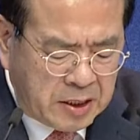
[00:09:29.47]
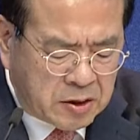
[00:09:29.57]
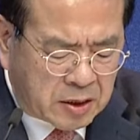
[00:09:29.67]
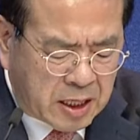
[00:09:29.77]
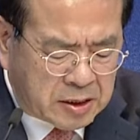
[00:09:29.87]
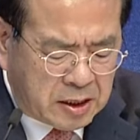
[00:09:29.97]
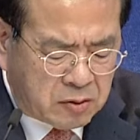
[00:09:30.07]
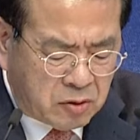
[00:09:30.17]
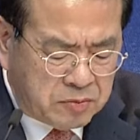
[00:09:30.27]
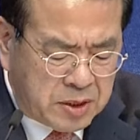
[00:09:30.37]
여러
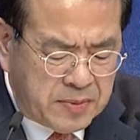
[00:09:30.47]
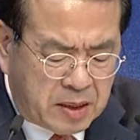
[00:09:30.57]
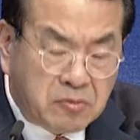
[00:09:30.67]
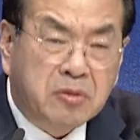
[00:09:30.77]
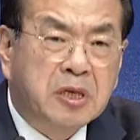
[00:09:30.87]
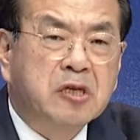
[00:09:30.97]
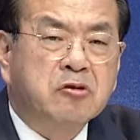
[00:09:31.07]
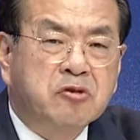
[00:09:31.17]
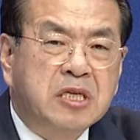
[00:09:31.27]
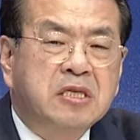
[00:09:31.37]
가지 또 미비한 부분이
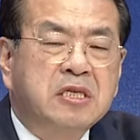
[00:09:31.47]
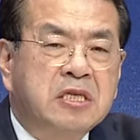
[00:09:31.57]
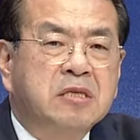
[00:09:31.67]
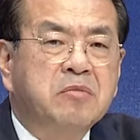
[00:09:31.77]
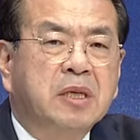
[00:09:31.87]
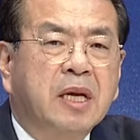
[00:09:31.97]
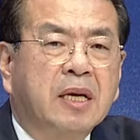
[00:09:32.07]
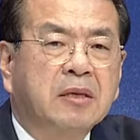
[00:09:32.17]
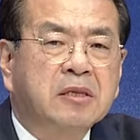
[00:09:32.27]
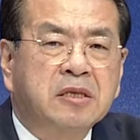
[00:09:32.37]
있을 수
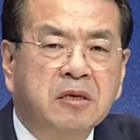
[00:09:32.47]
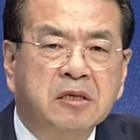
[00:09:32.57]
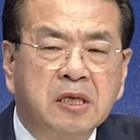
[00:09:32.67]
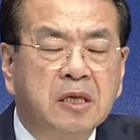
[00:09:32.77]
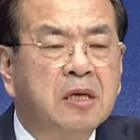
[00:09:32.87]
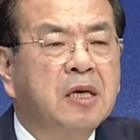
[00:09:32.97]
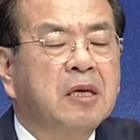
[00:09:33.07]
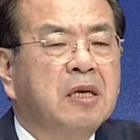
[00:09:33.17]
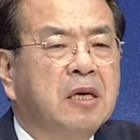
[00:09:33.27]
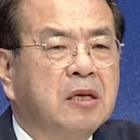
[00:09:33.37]
있습니다. 그래서 그것이
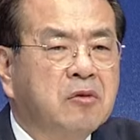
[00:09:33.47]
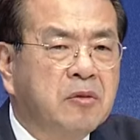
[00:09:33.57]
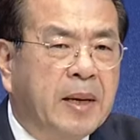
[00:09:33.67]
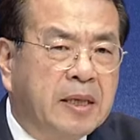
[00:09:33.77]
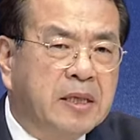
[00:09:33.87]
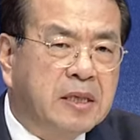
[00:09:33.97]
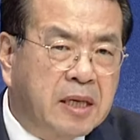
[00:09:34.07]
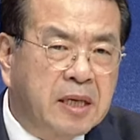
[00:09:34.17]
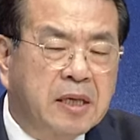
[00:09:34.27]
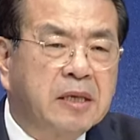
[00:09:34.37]
또 많이
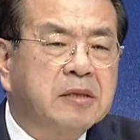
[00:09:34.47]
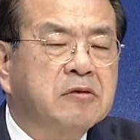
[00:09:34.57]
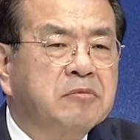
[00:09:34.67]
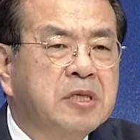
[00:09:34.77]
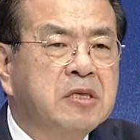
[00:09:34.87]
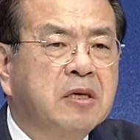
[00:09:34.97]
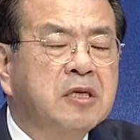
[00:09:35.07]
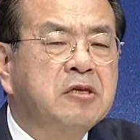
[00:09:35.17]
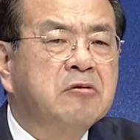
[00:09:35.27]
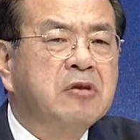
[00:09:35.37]
이렇게 좀
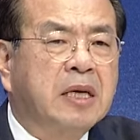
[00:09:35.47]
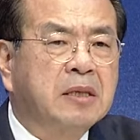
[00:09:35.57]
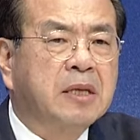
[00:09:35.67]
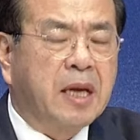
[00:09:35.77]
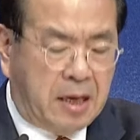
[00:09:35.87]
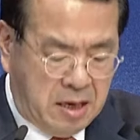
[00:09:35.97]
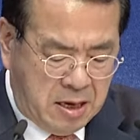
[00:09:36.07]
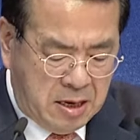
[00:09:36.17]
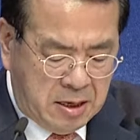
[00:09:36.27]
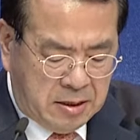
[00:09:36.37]
신경이 쓰이고 하는데,
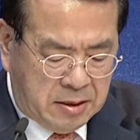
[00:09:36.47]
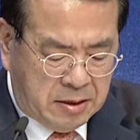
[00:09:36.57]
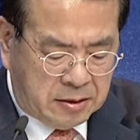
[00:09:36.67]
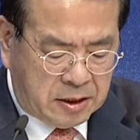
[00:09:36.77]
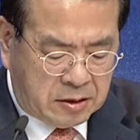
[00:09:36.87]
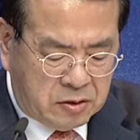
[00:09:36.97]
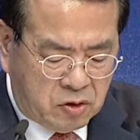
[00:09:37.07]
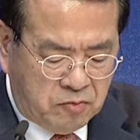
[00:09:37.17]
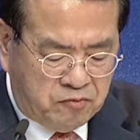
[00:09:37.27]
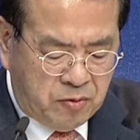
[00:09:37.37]
어쨌든
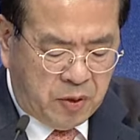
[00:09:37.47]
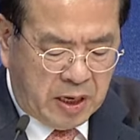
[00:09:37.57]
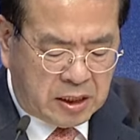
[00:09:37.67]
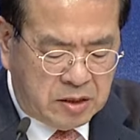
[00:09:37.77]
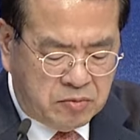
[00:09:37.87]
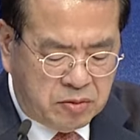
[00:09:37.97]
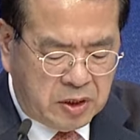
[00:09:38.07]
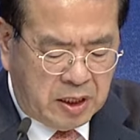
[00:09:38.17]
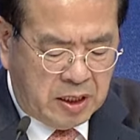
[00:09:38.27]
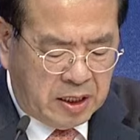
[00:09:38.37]
좀 불편하신
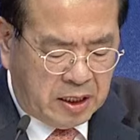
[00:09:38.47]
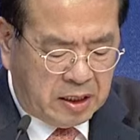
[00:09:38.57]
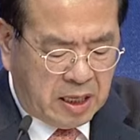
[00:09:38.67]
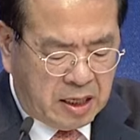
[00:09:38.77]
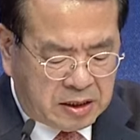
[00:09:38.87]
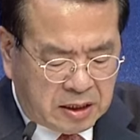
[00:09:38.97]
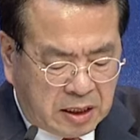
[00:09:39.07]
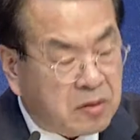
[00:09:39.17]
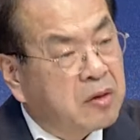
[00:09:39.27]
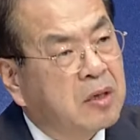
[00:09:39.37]
부분이 있다
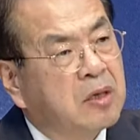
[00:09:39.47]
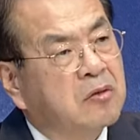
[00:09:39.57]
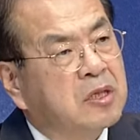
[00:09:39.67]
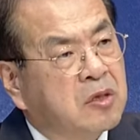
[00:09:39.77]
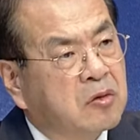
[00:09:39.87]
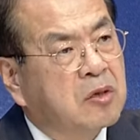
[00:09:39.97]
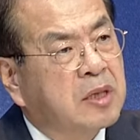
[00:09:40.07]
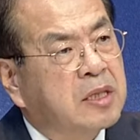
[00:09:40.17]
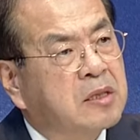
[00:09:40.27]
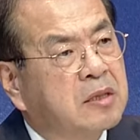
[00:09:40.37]
할지라도 우리
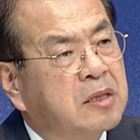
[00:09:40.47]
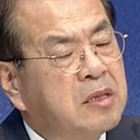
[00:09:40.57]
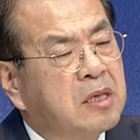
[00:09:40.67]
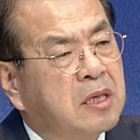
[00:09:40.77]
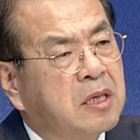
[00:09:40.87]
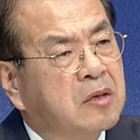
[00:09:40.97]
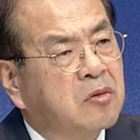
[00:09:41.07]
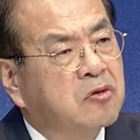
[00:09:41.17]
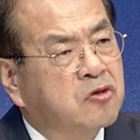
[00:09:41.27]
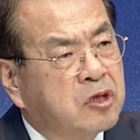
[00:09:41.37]
성령님께서는
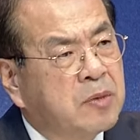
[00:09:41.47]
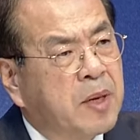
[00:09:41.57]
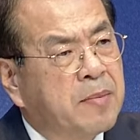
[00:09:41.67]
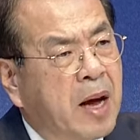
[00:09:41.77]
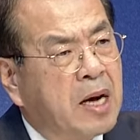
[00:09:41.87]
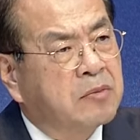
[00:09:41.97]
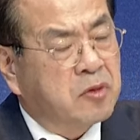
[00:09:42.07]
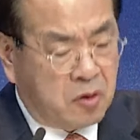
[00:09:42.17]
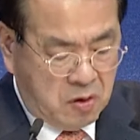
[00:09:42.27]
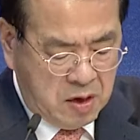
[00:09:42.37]
또 주님의
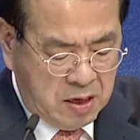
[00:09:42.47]
마음으로